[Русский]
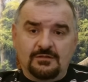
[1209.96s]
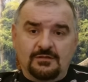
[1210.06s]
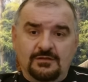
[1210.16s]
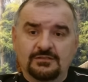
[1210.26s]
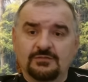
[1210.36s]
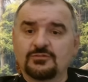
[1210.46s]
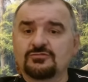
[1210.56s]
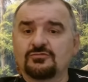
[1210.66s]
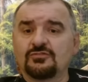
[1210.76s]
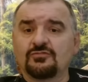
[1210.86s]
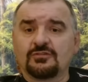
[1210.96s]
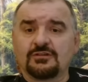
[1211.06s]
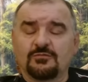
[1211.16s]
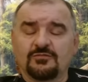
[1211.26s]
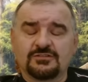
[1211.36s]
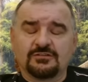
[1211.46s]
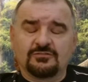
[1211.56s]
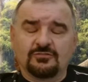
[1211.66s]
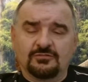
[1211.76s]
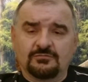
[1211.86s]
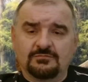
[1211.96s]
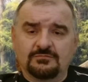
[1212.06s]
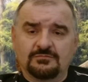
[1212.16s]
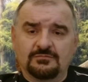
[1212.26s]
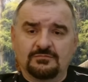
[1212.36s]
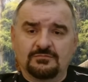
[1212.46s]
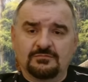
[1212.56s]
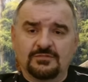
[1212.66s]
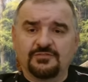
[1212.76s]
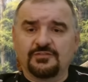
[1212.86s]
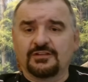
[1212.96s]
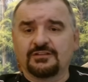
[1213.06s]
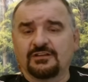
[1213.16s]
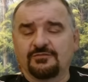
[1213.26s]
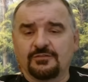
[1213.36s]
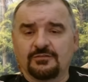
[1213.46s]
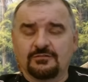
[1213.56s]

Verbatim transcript: Это а. между mm. Нью-Йорком и Вашингтоном. И Филадельфией.